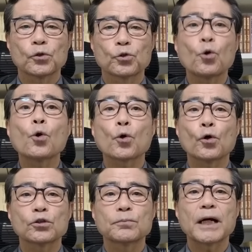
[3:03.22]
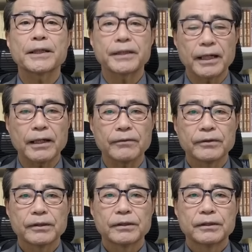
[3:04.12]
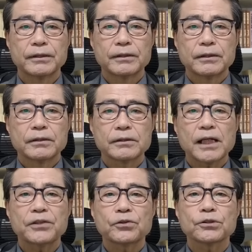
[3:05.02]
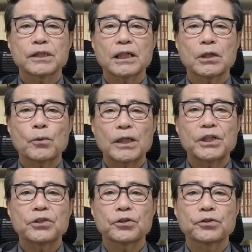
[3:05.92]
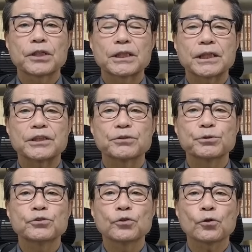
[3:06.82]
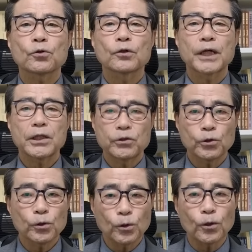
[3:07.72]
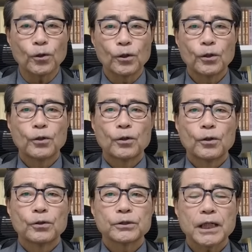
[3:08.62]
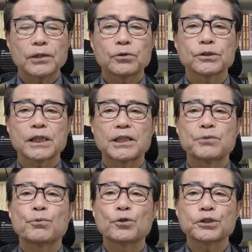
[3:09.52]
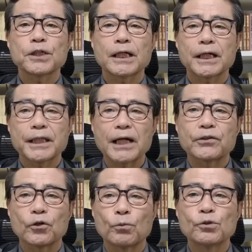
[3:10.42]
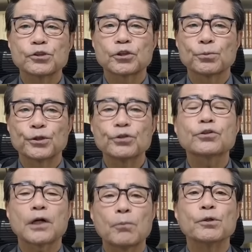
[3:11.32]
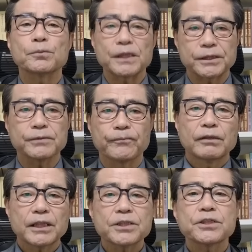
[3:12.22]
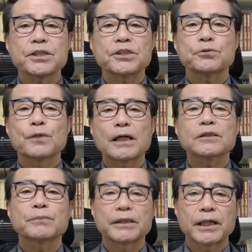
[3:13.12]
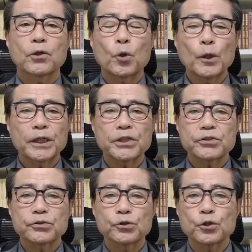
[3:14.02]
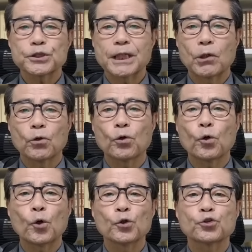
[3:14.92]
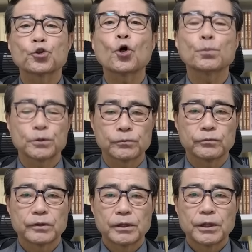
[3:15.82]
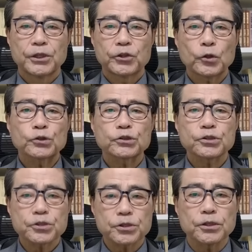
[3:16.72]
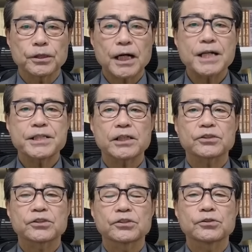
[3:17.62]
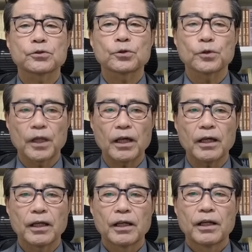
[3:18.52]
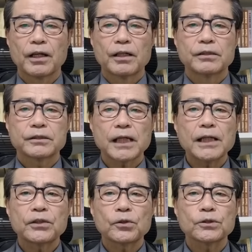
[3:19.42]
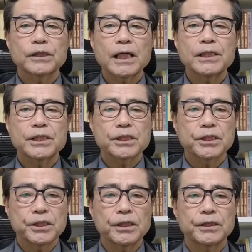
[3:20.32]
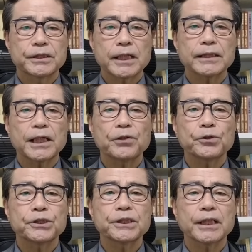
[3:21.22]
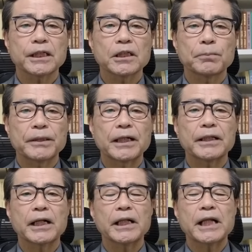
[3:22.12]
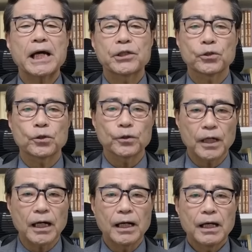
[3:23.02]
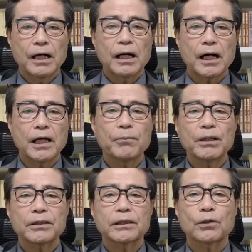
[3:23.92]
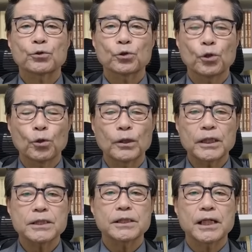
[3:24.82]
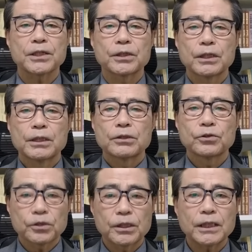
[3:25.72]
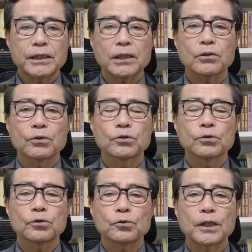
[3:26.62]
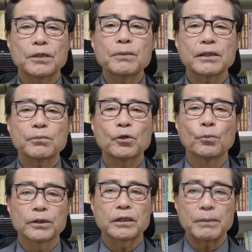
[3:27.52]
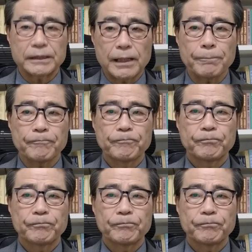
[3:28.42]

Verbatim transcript: の動向を踏まえて、斎藤さんが悪いと言ってきた自分の言動を斎藤さんに申し訳ないと思う人もいるとは思います。私自身はあくまで公益通報者保護法の条文、一つずつ解釈することで、斎藤前知事に謝罪をしなければならないような誤ったことを私が言ってきたということは今でも思ってません。